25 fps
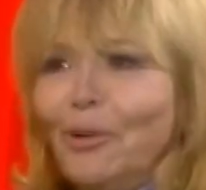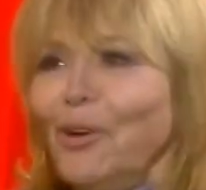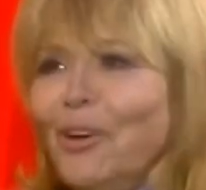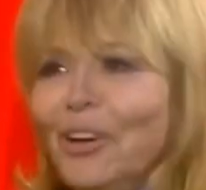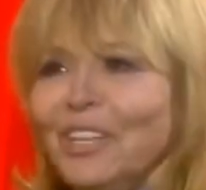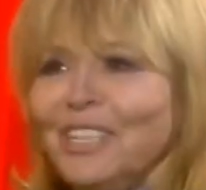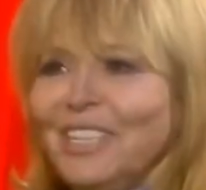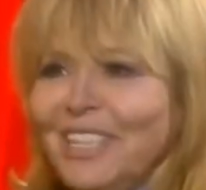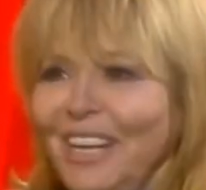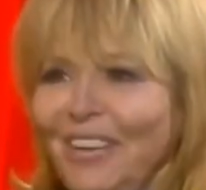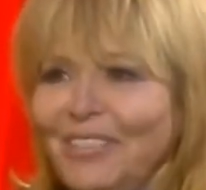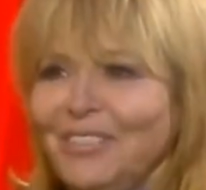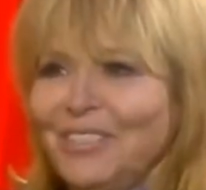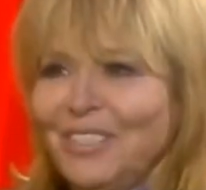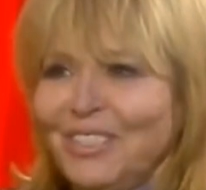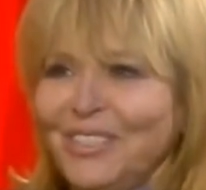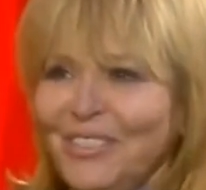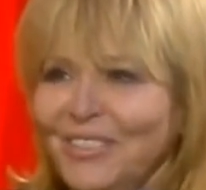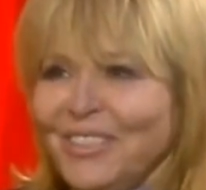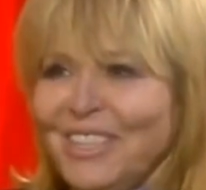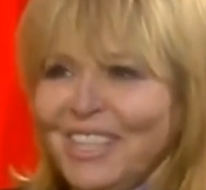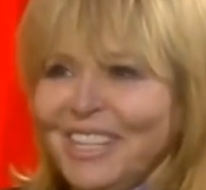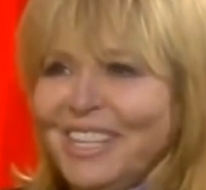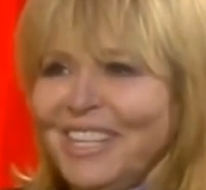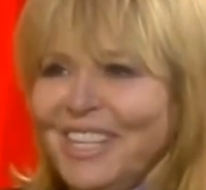Вот, я
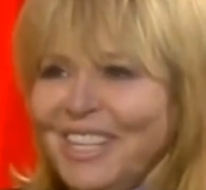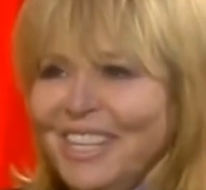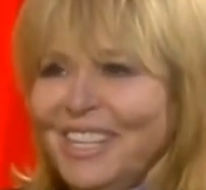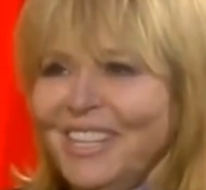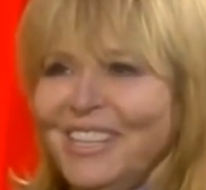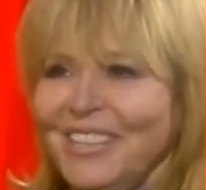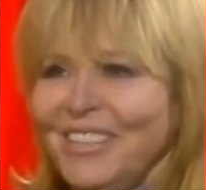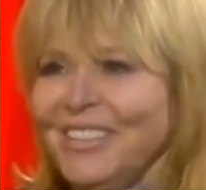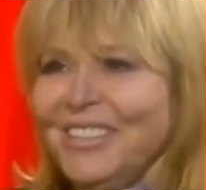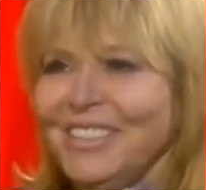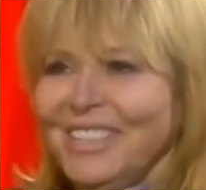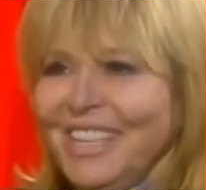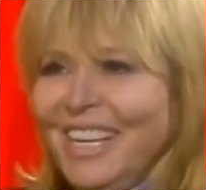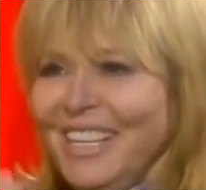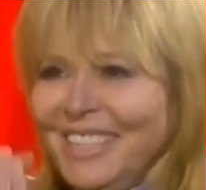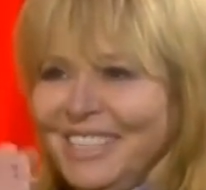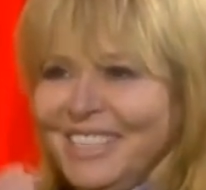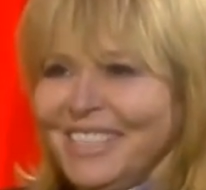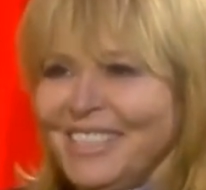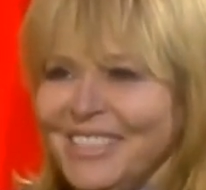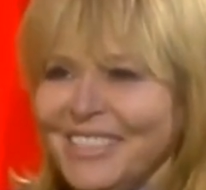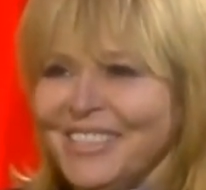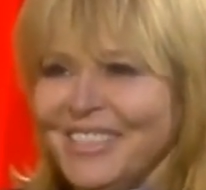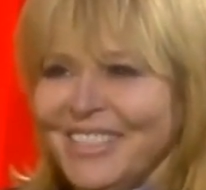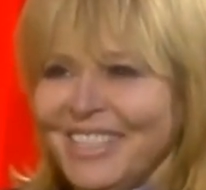все-таки ее
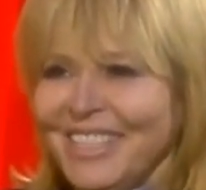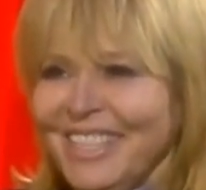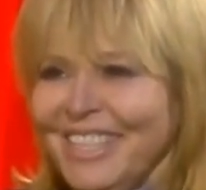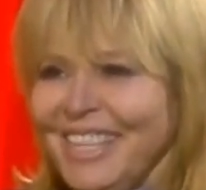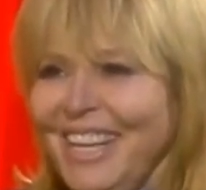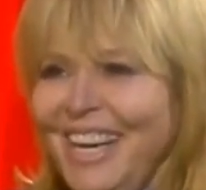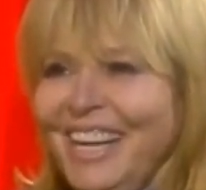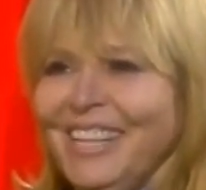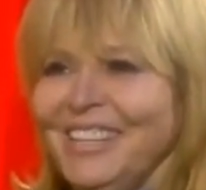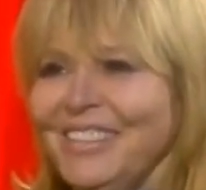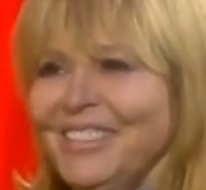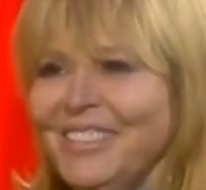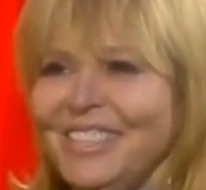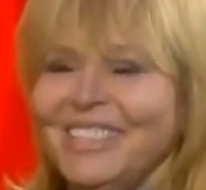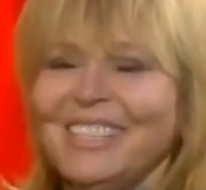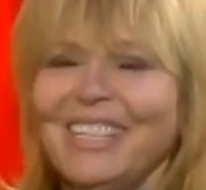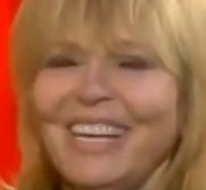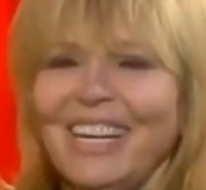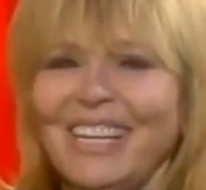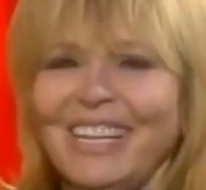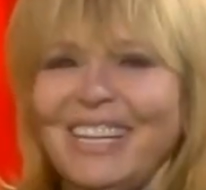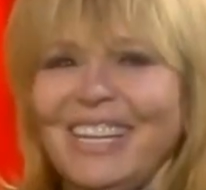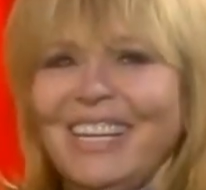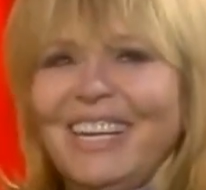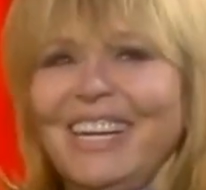застукал, я ее
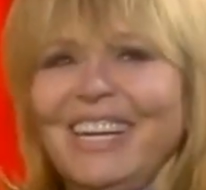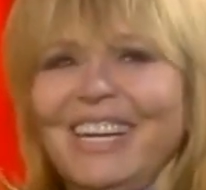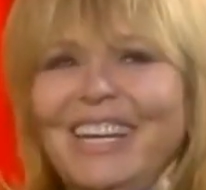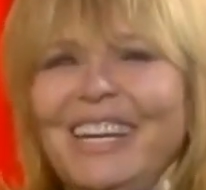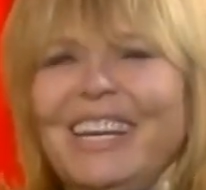снял.